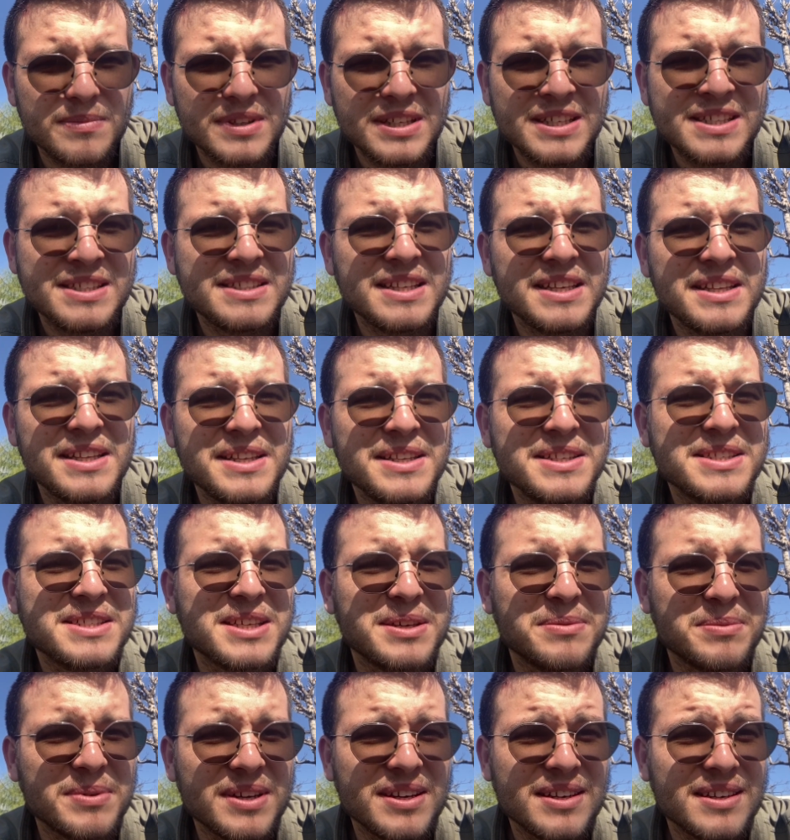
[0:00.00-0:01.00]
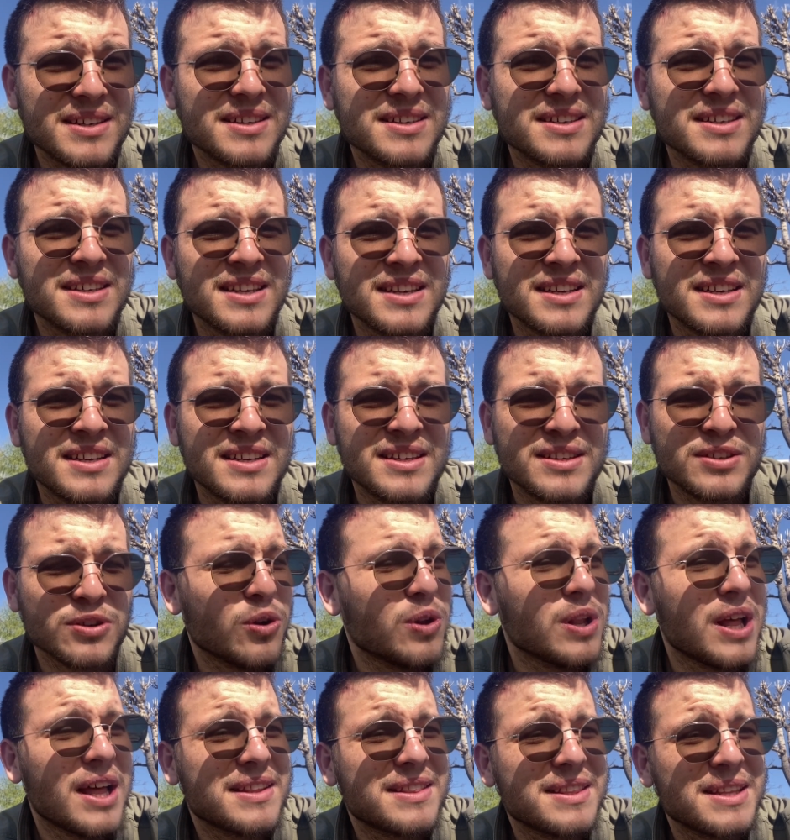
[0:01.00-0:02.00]
İstediğiniz gibi e,
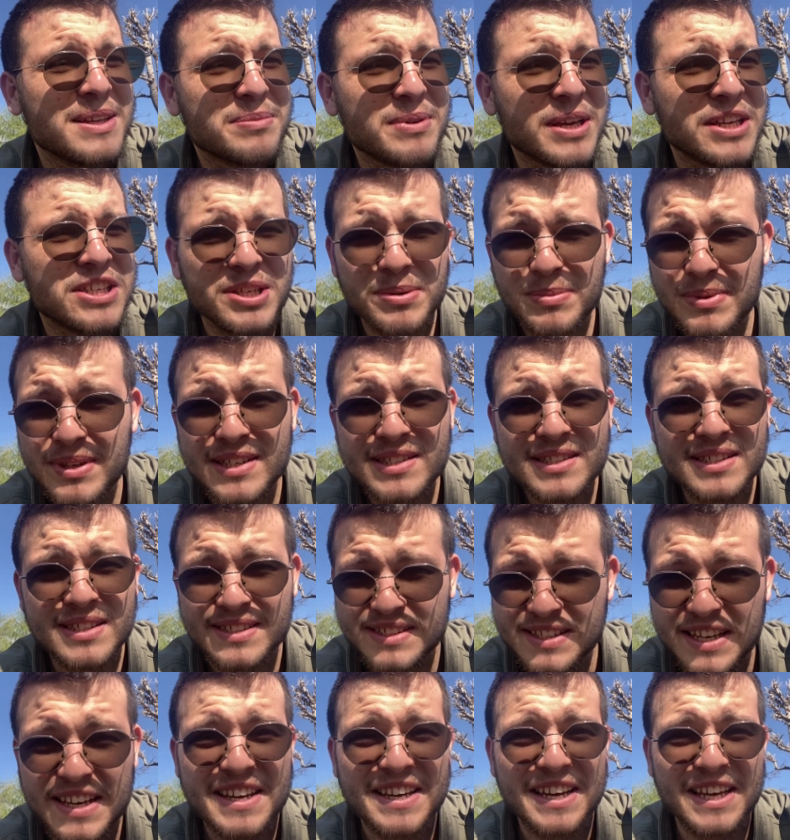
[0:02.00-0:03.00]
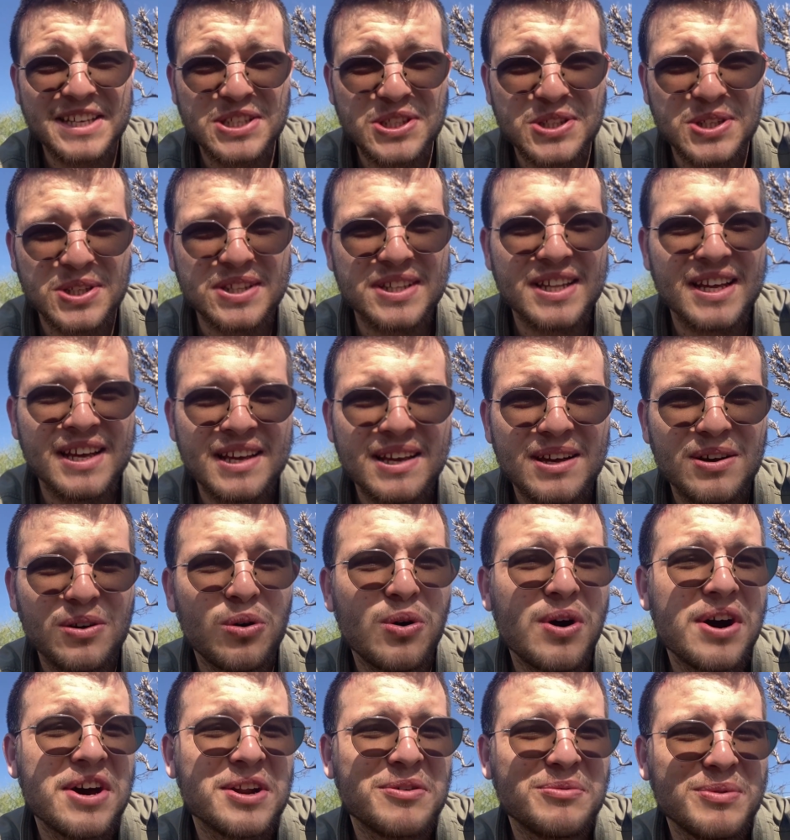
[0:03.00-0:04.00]
yola atlayıp geçebilirsiniz eğer geçidinde.
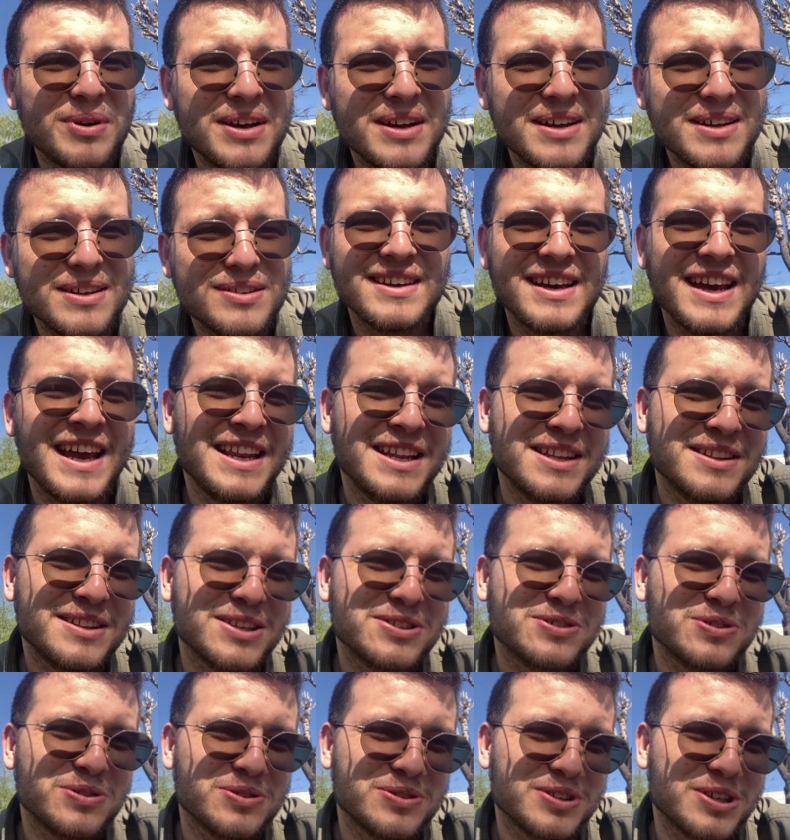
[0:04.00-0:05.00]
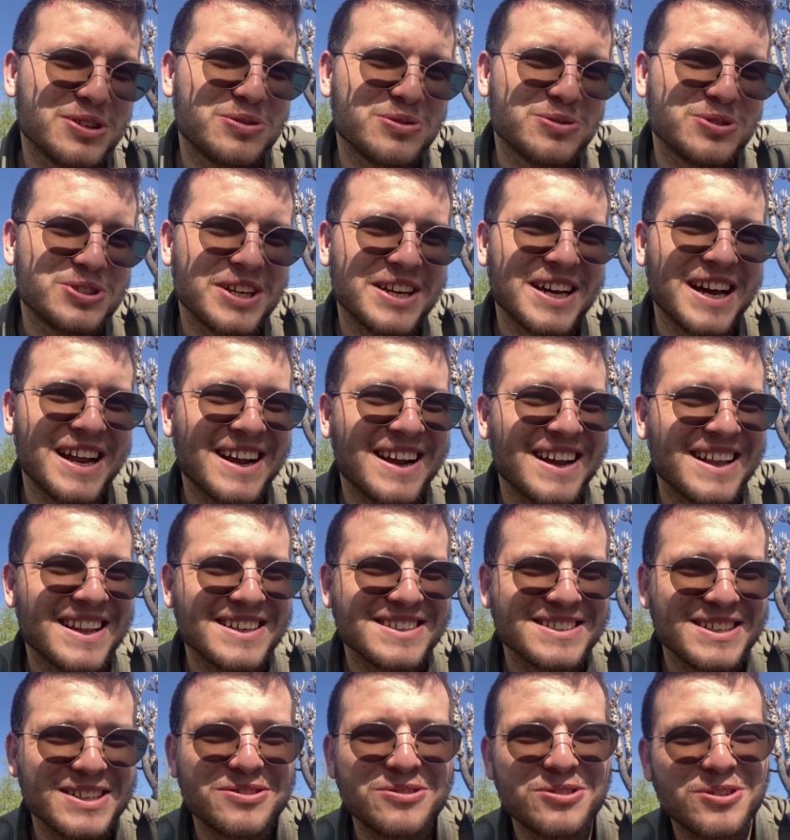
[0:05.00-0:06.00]
O araba elinde sonunda duracak
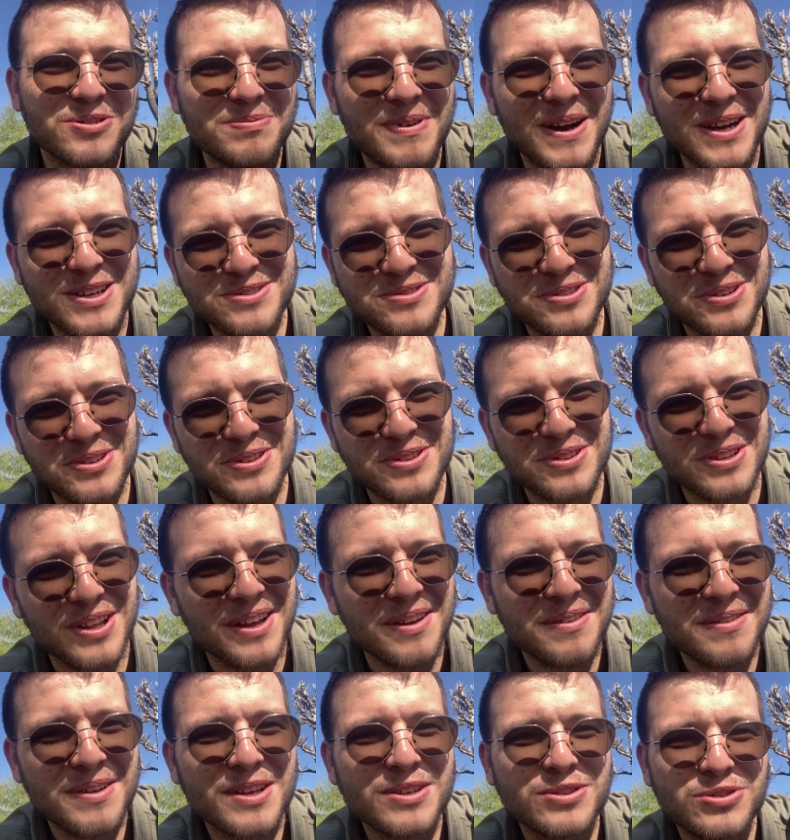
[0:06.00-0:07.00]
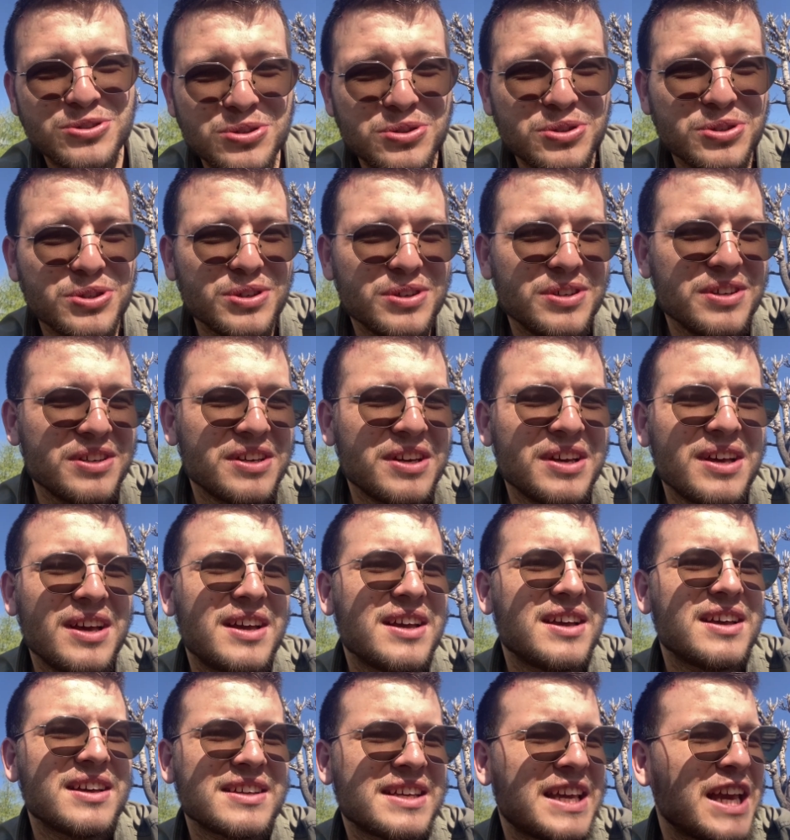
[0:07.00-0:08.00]
arkadaşlar. Durmak zorunda. Çünkü
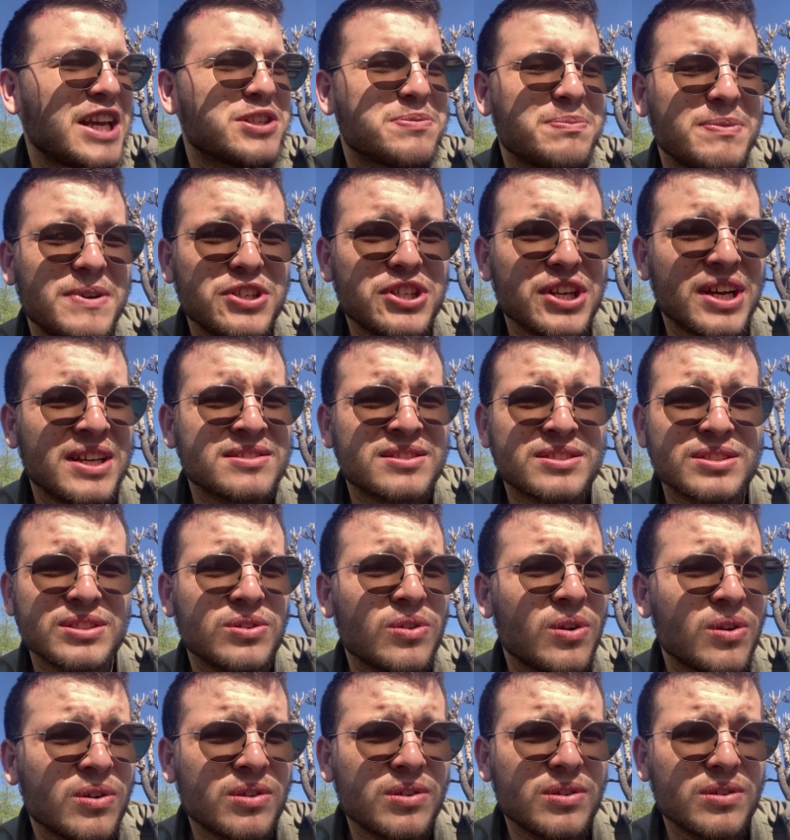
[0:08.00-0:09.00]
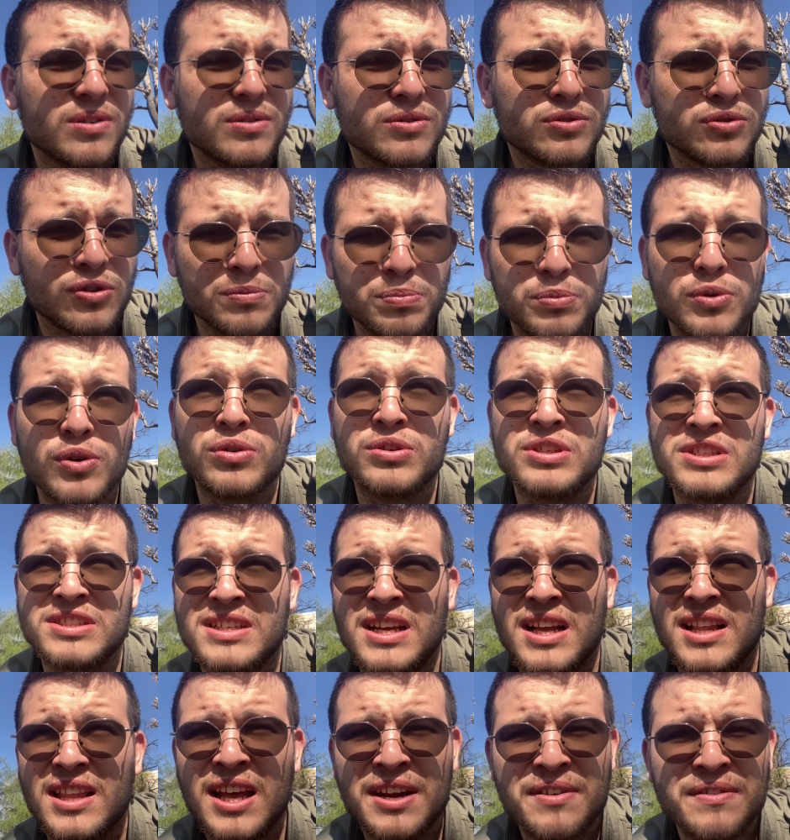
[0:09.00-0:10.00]
geçme şansı yok. Çok büyük
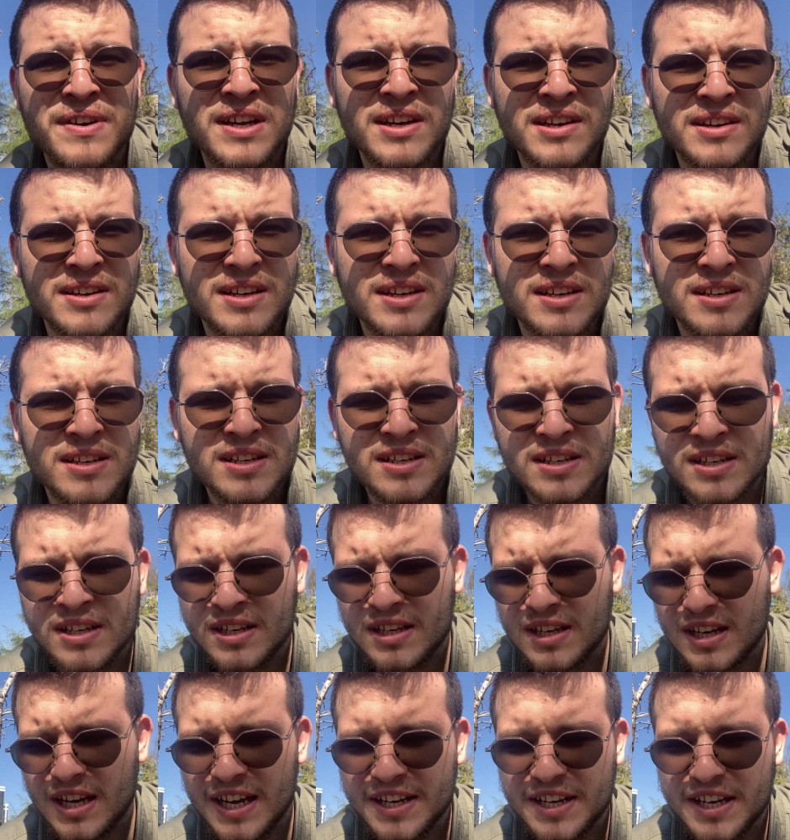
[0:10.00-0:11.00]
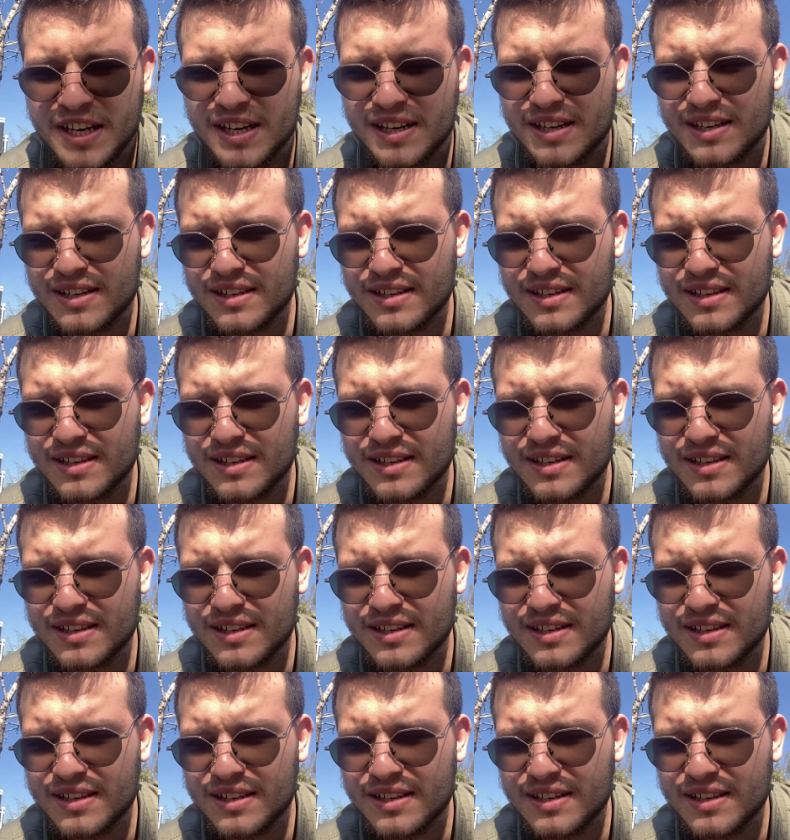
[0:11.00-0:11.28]
cezalar var. Hani